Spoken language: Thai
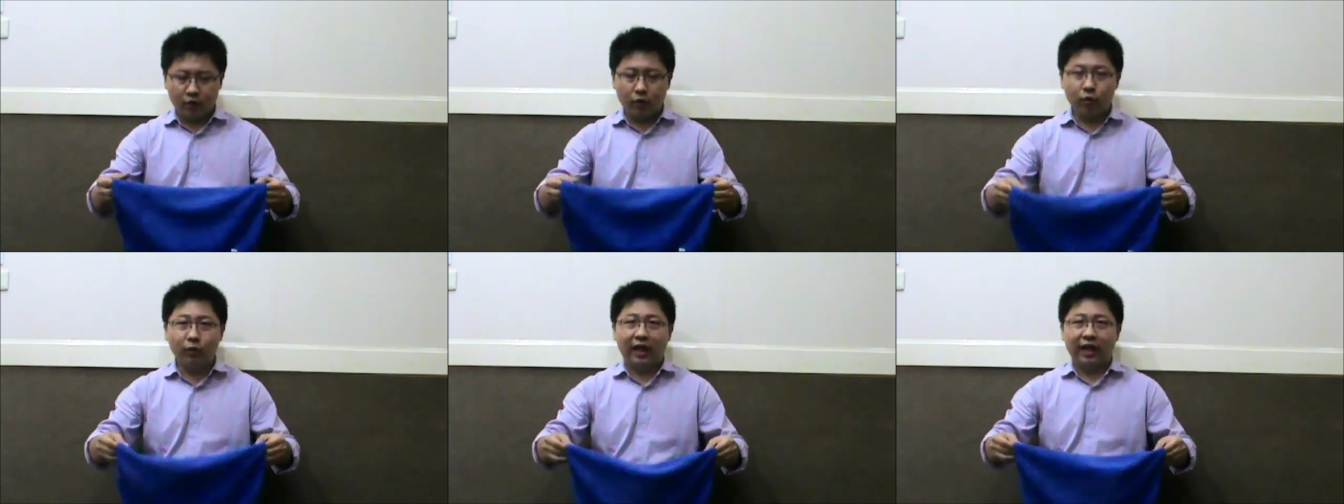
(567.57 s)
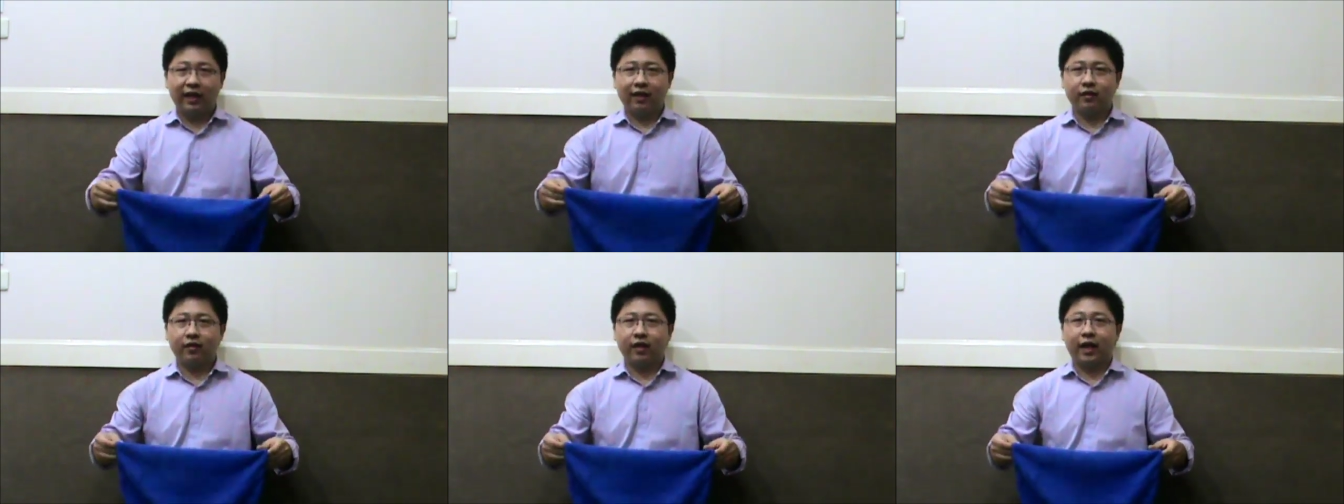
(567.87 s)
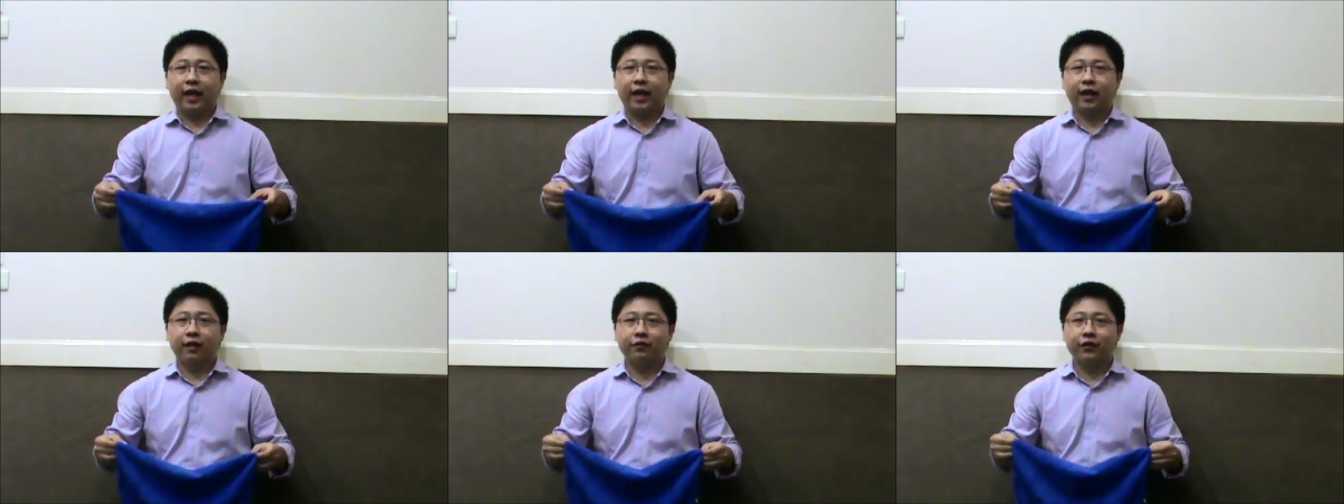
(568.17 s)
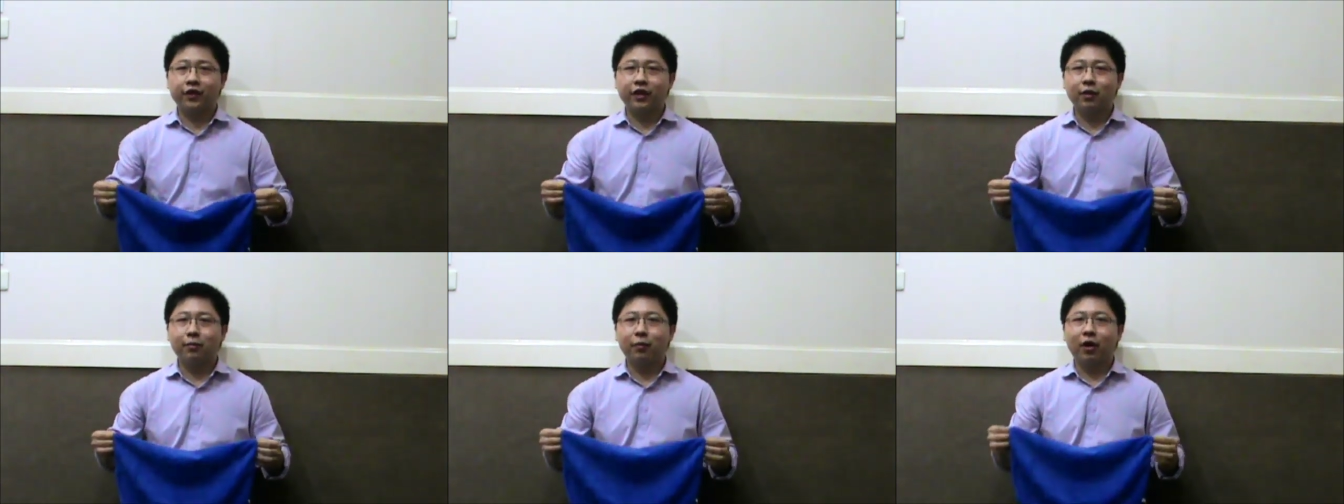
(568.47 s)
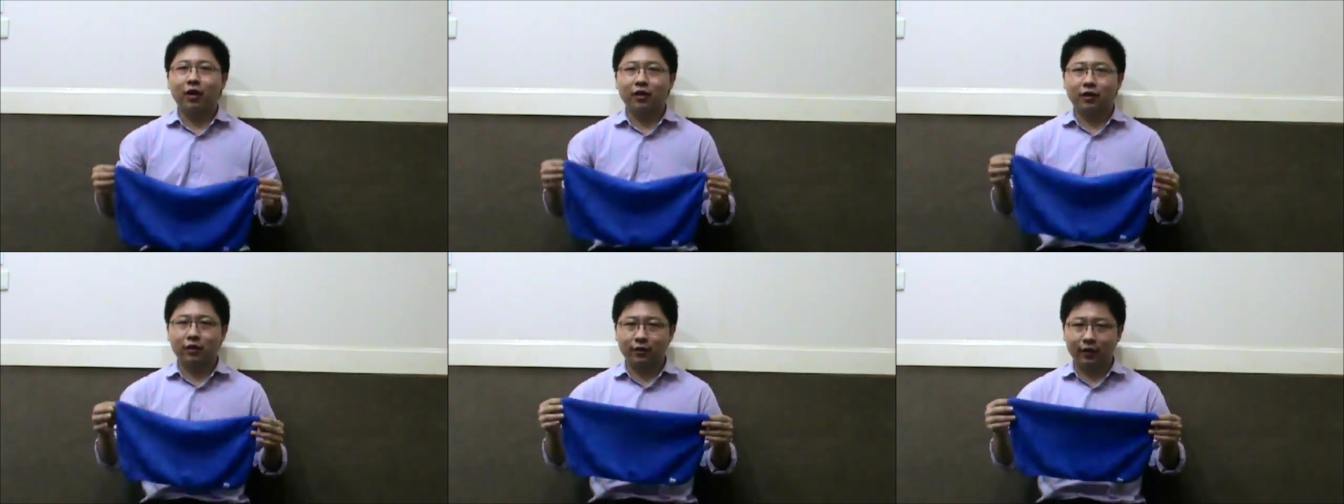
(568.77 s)
ดูแลรักษาฟิงเกอร์บ
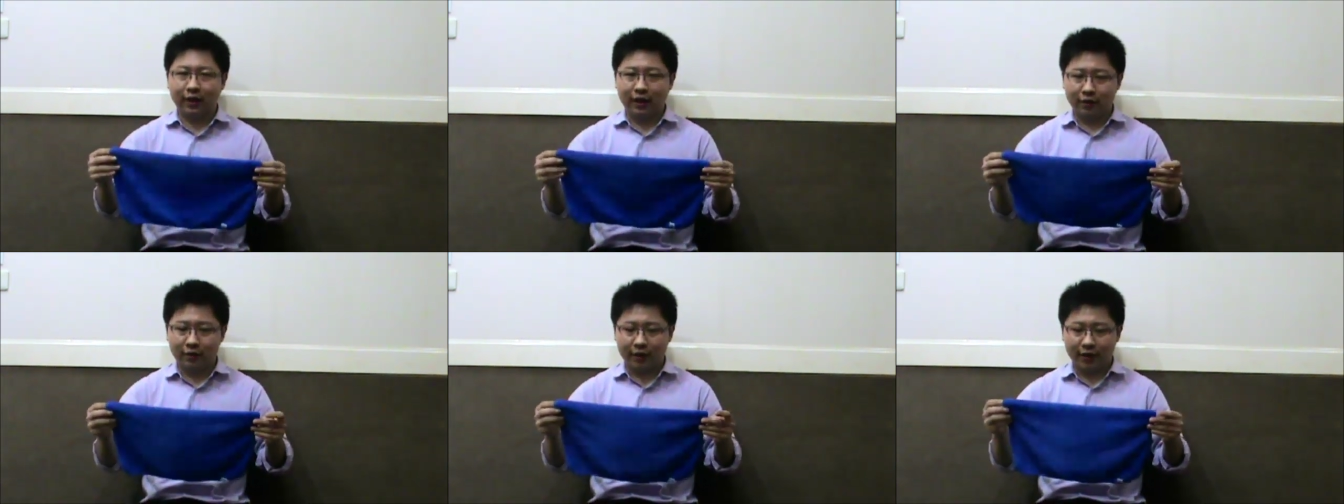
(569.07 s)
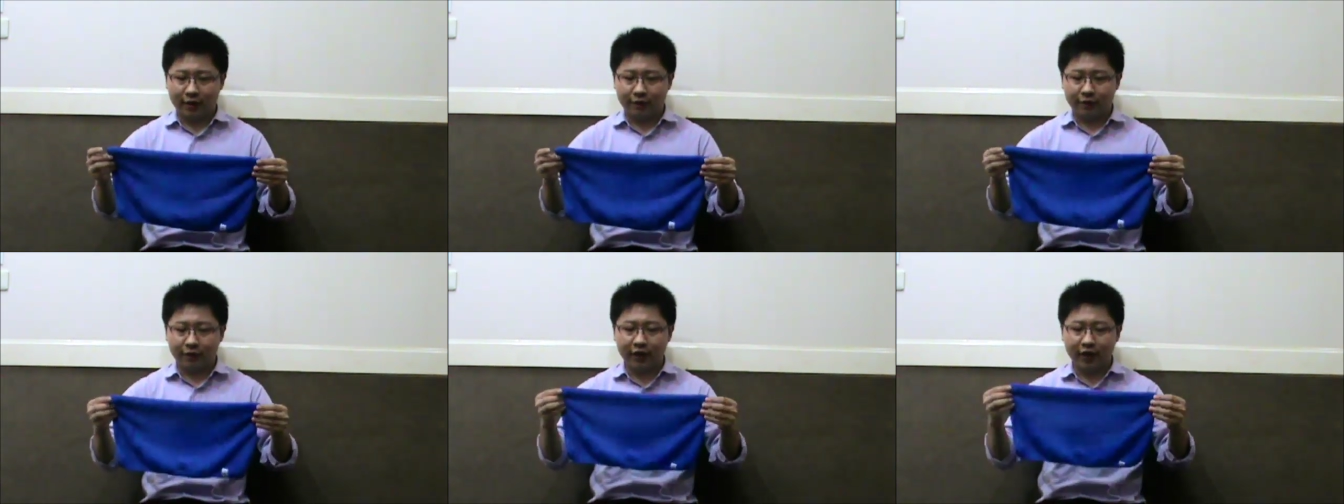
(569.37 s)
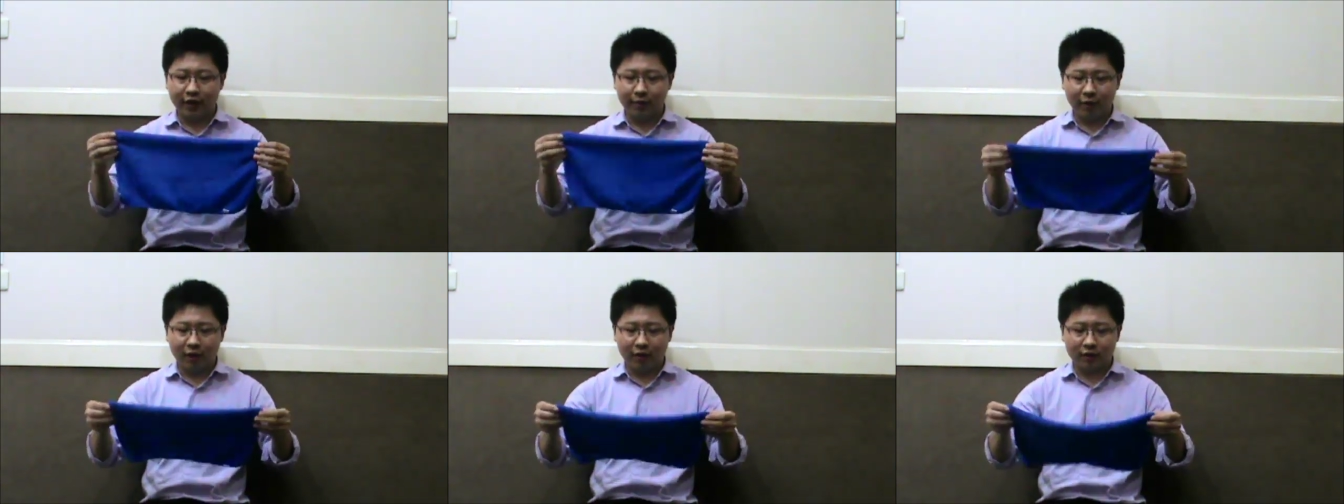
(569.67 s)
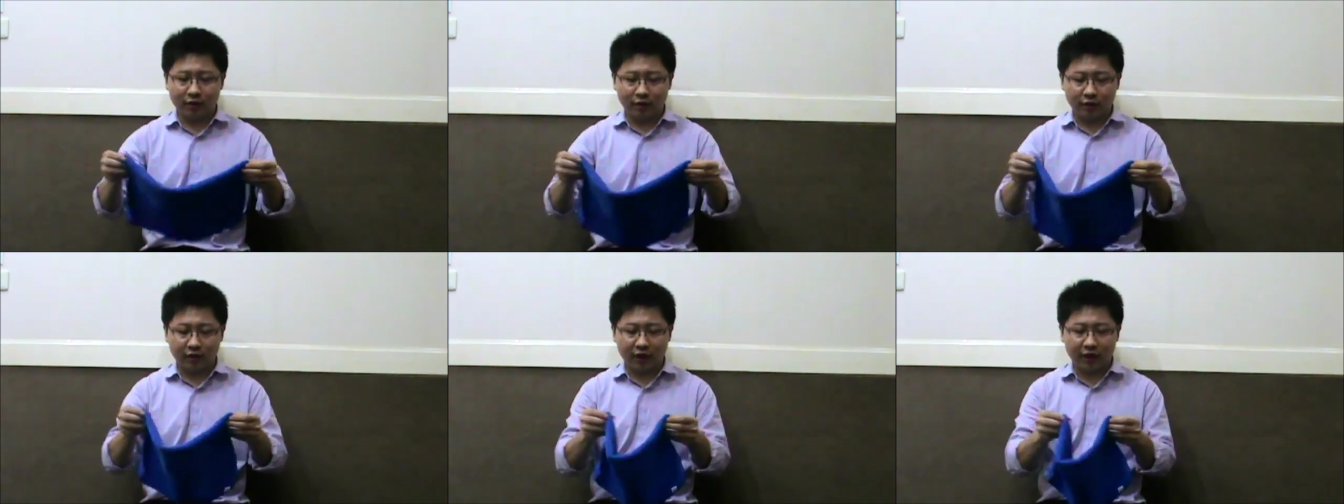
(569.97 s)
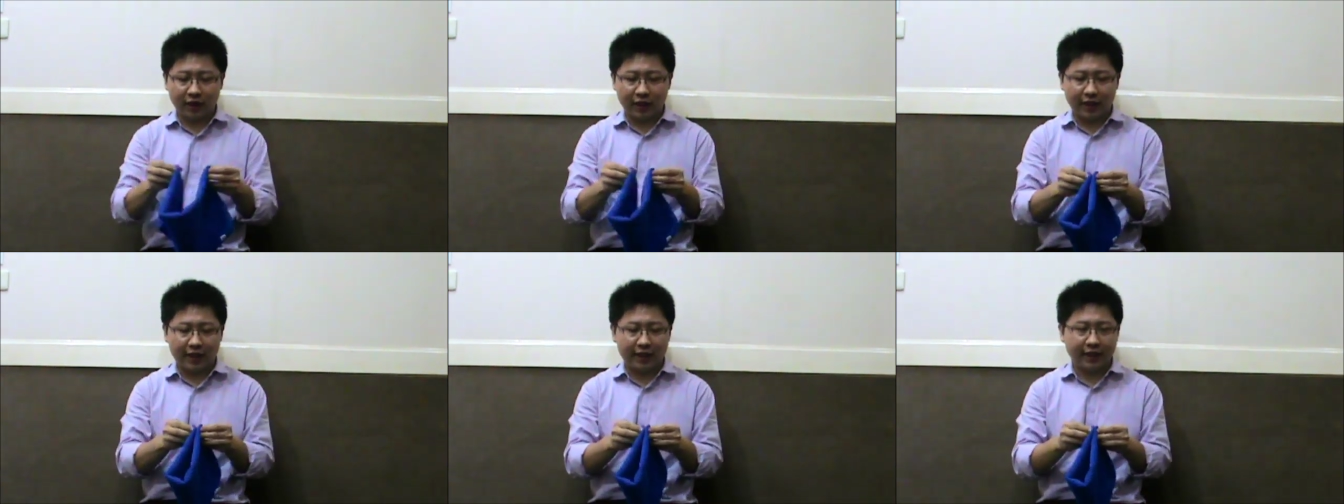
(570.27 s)
อร์ดของเรานะครับฟิงเกอร์บอร์ดของกี
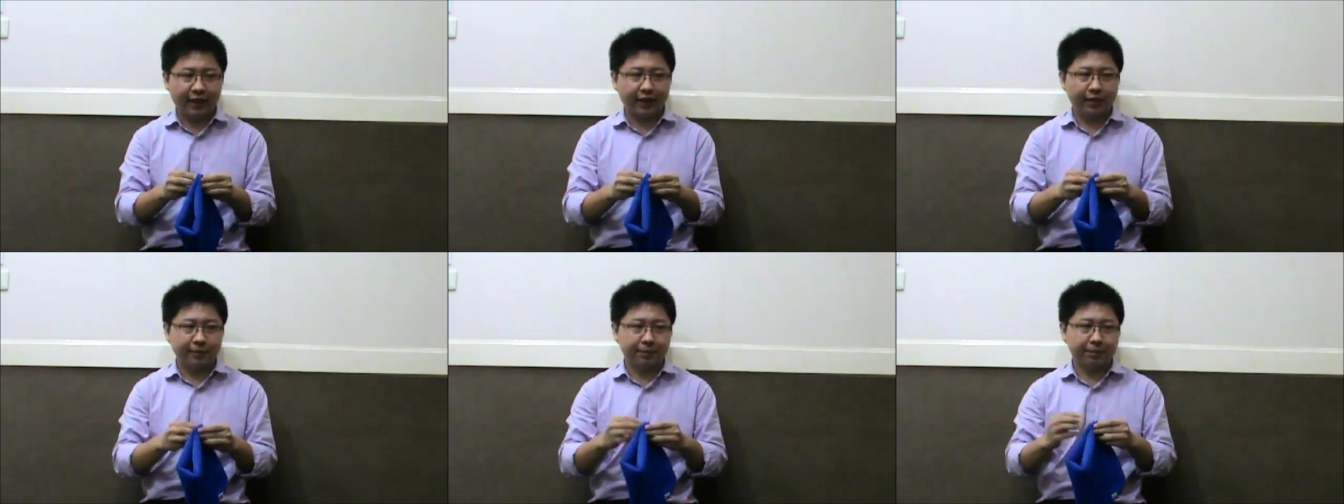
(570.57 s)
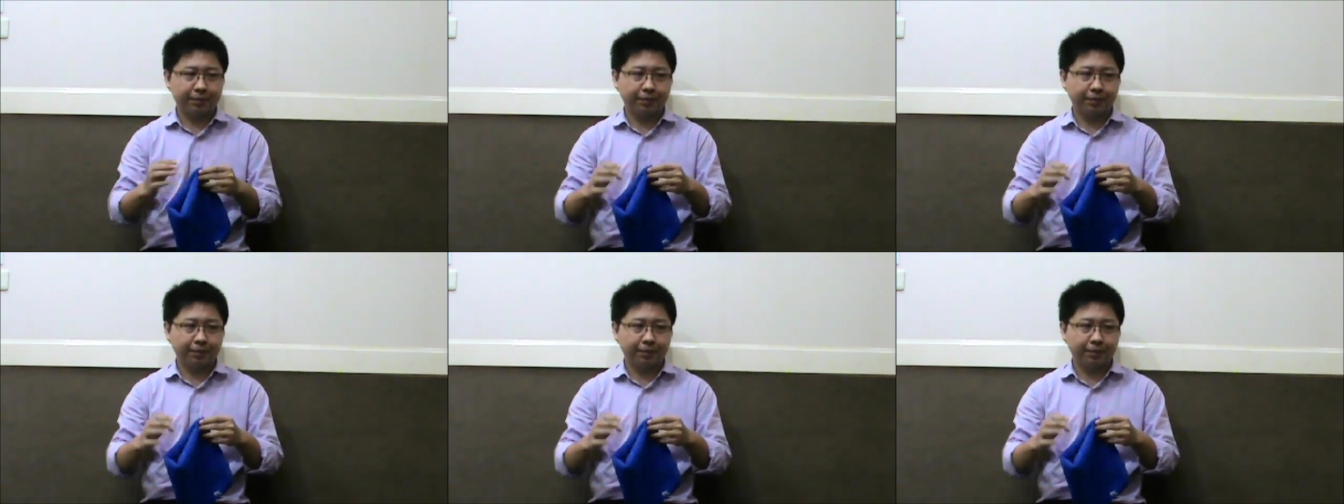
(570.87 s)
ตาร์เนี่ย